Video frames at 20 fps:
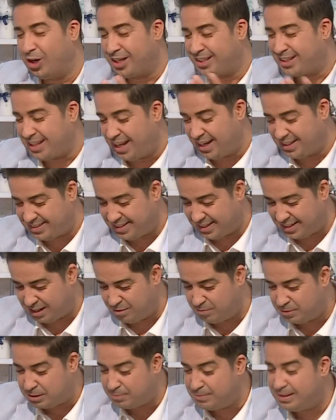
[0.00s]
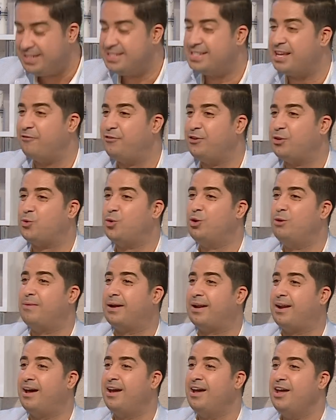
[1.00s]
واطلالتك المتميزه في كل مره
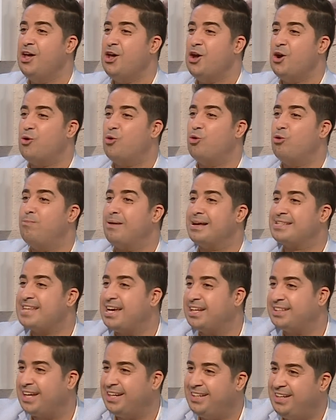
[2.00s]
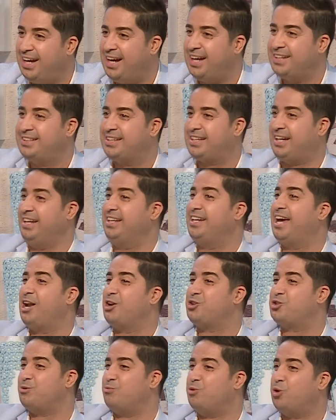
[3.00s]
الله يخليك والبساطه اللي عهدك عليها
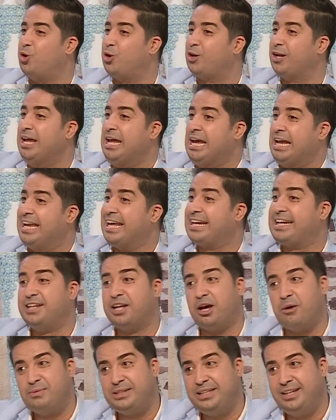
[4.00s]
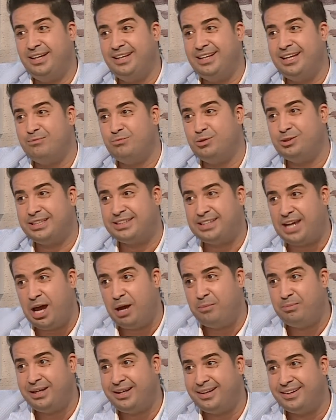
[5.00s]
الجمهور لكن غبتي عليه لمده
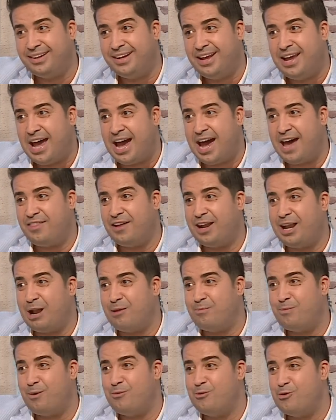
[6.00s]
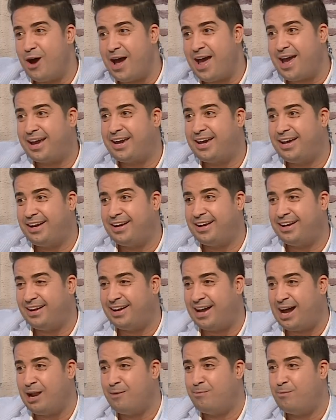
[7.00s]
عامين هذا الالبوم هو اخر
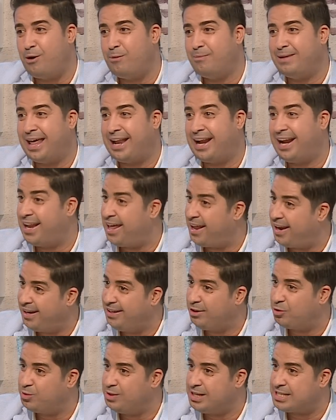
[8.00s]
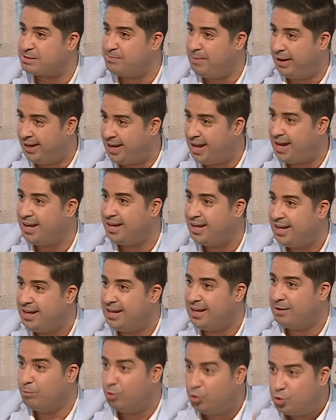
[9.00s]
البوم لا لا لا اللي كنا سمعناه
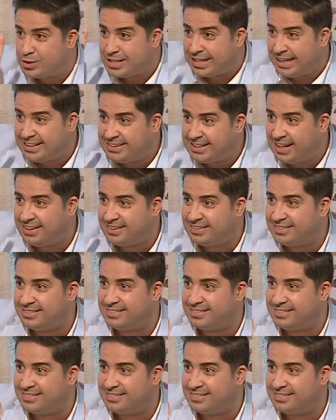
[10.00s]
منذ سنتين